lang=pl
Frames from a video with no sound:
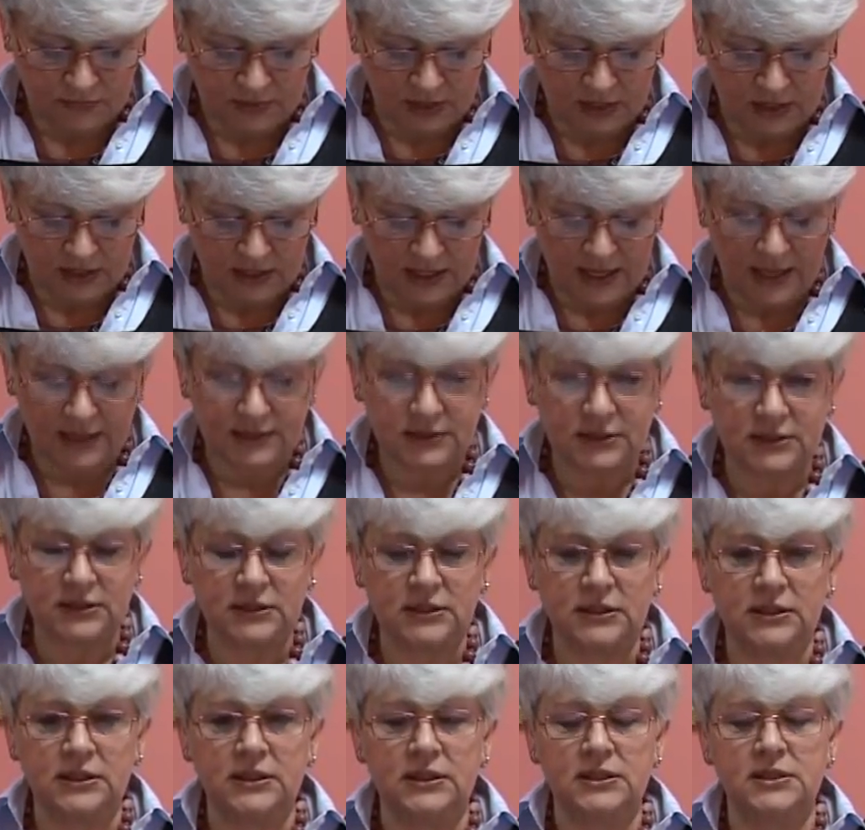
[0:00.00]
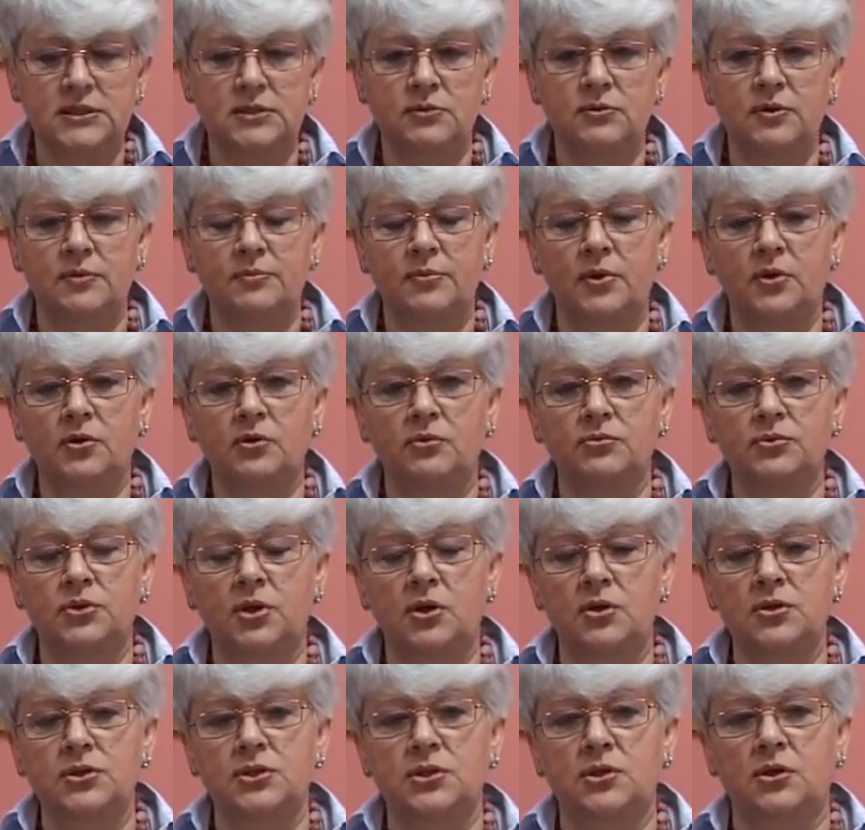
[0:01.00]
radni z głęboką
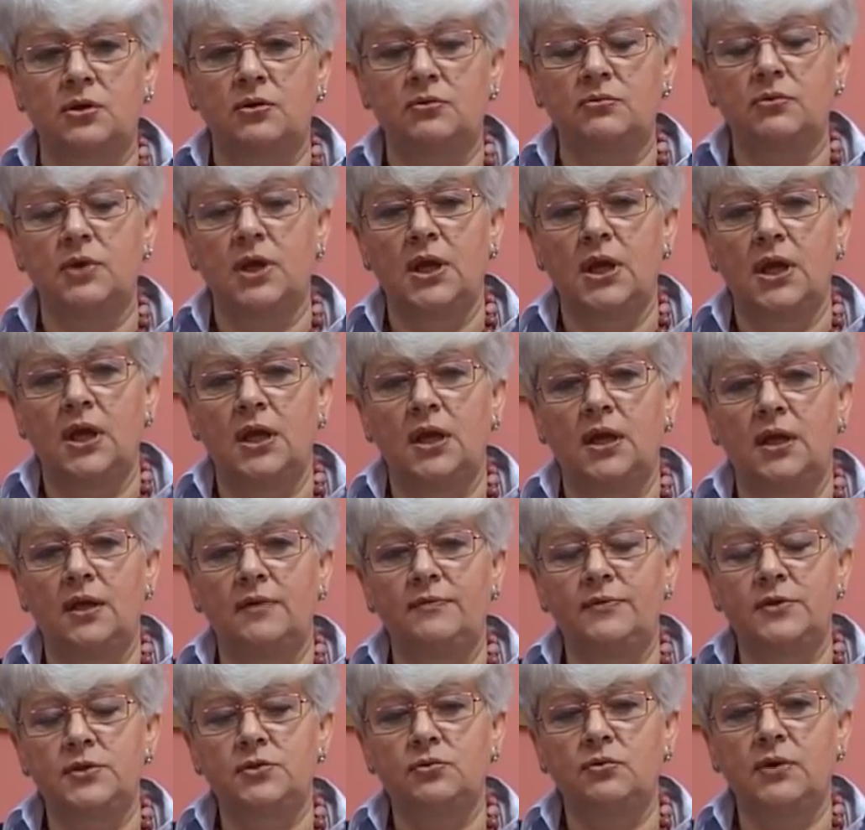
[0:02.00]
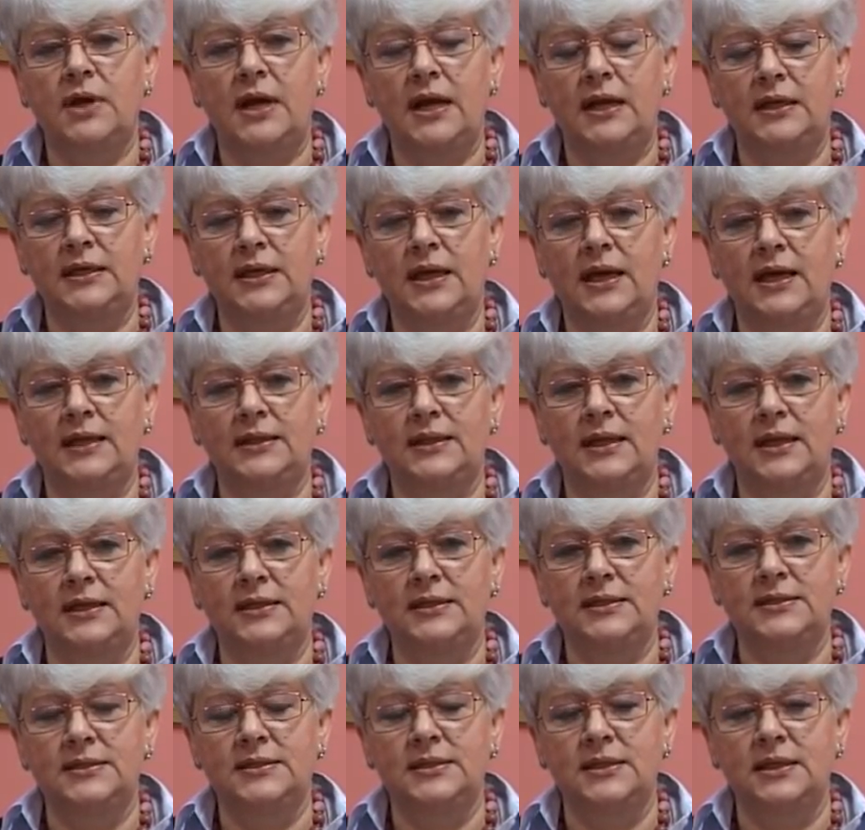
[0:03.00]
troską wysłuchali
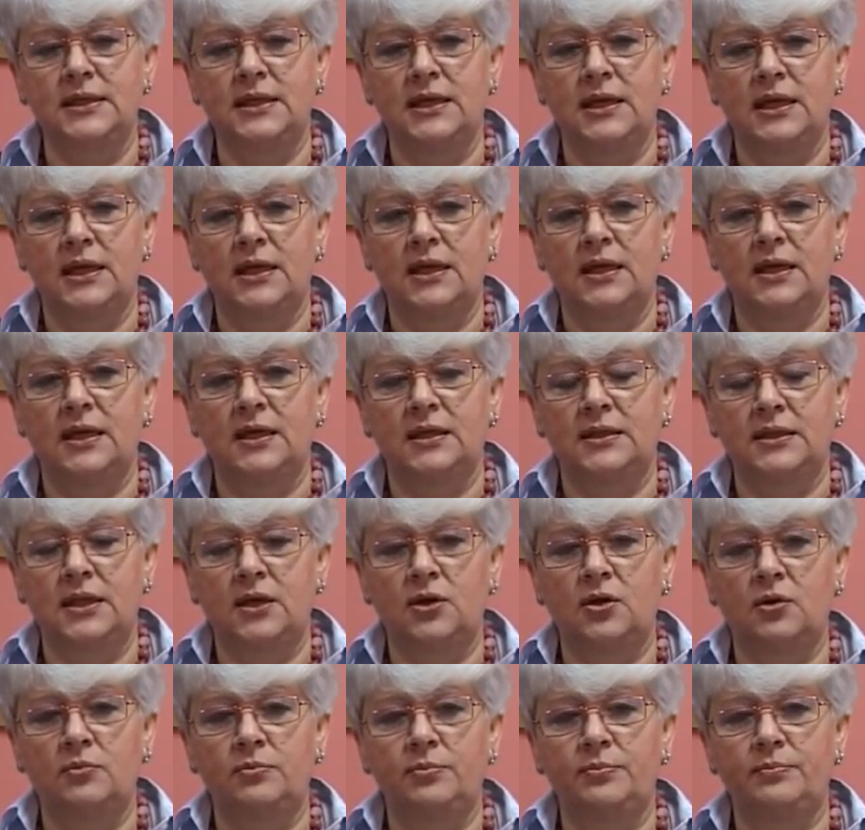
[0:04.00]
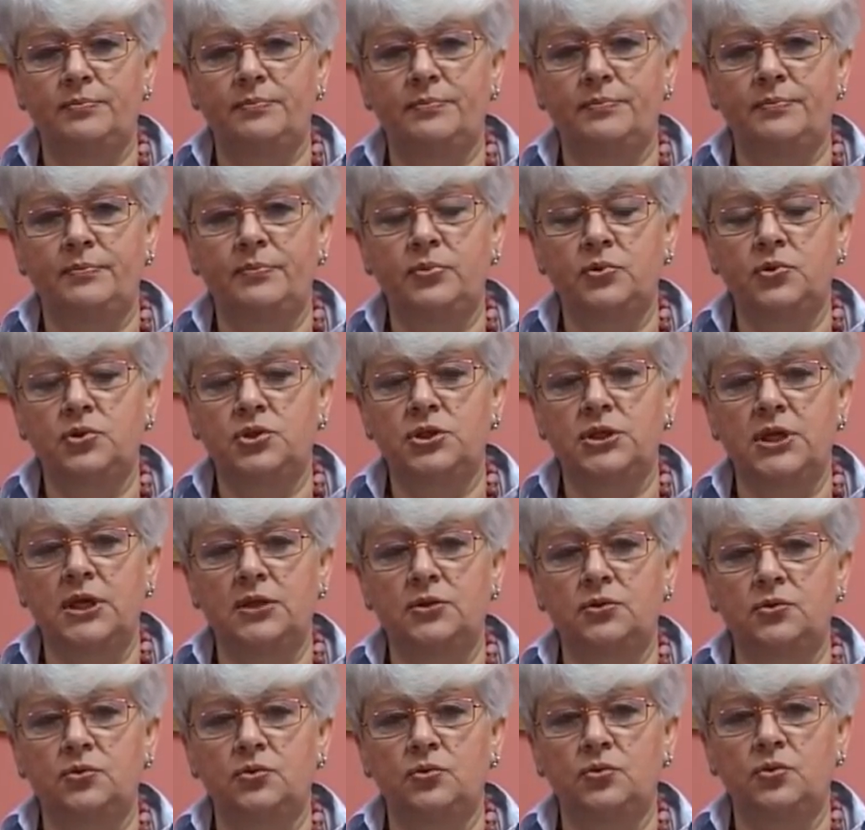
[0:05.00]
analizy y, tego
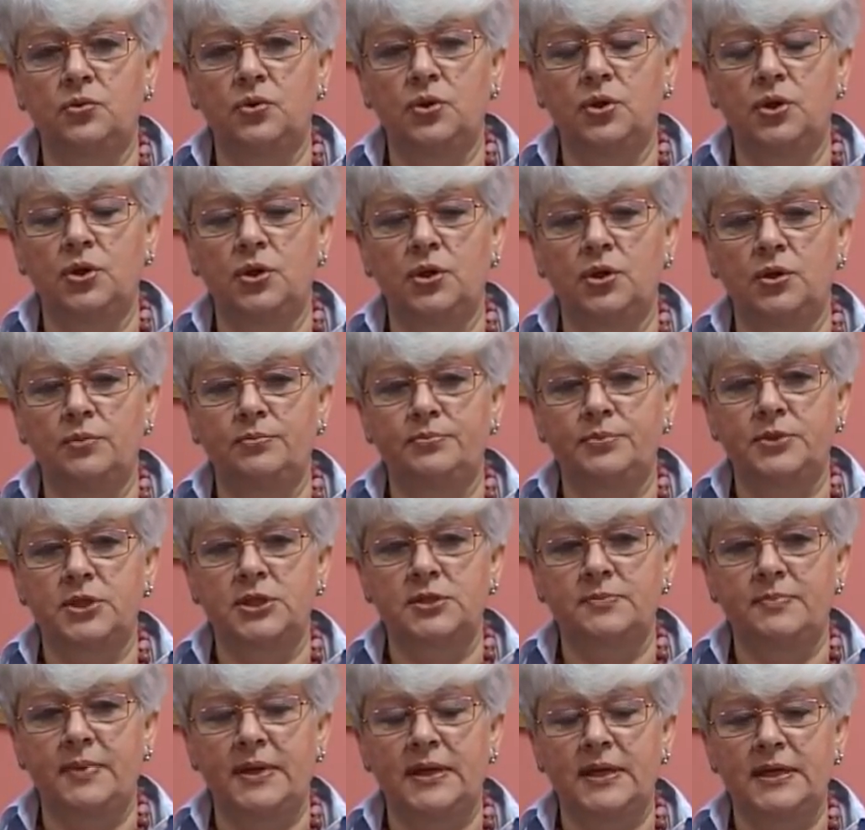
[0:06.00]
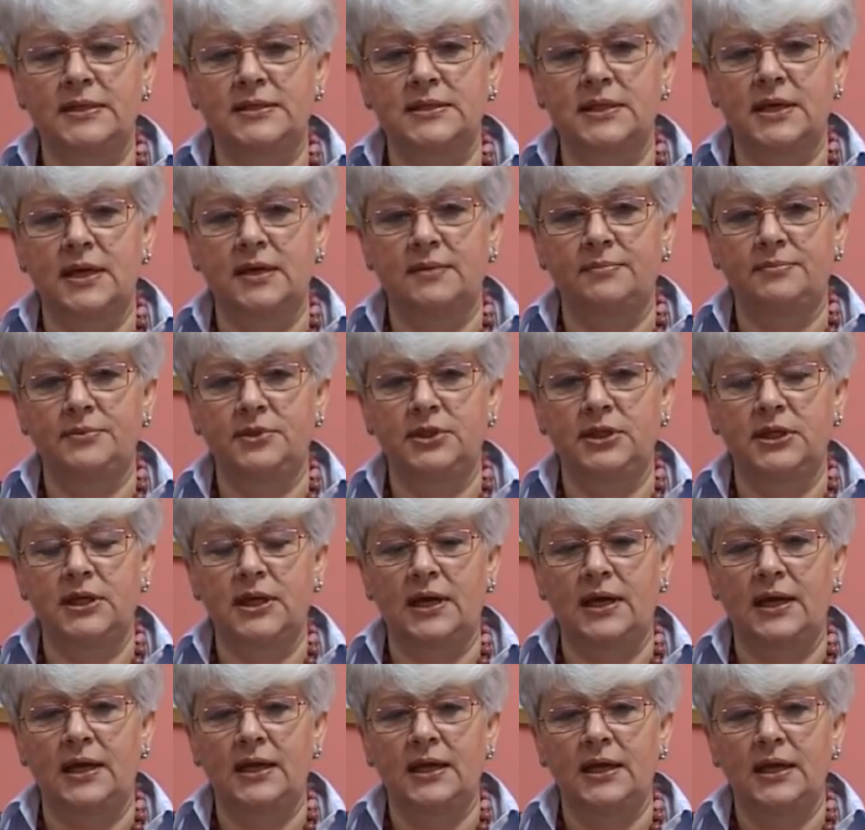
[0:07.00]
budżetu y, przez pana
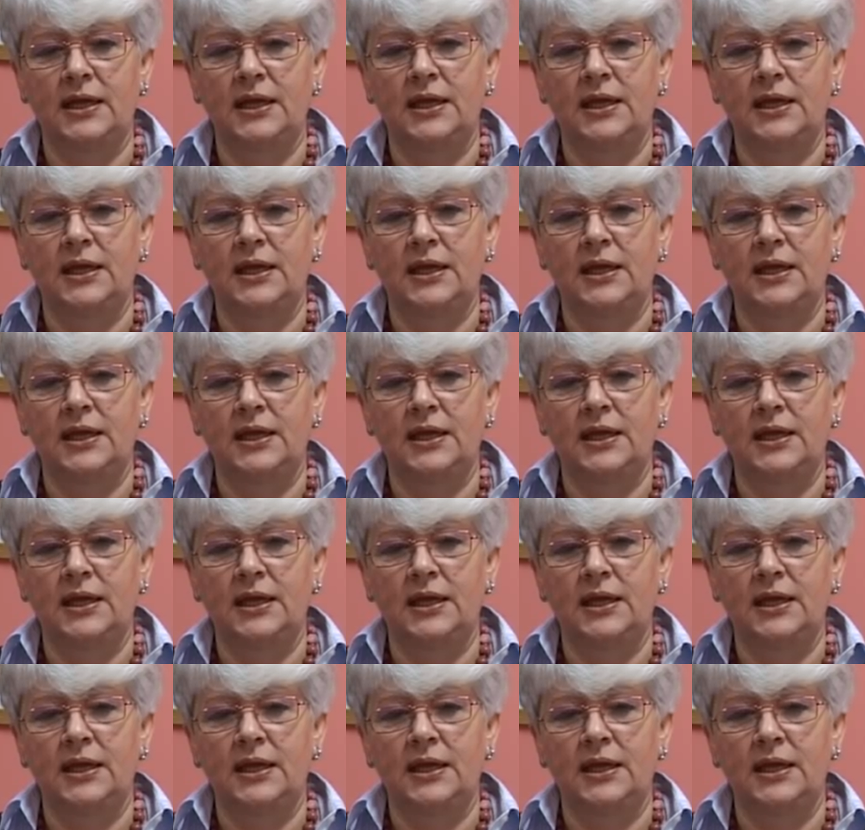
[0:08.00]
skarbnika.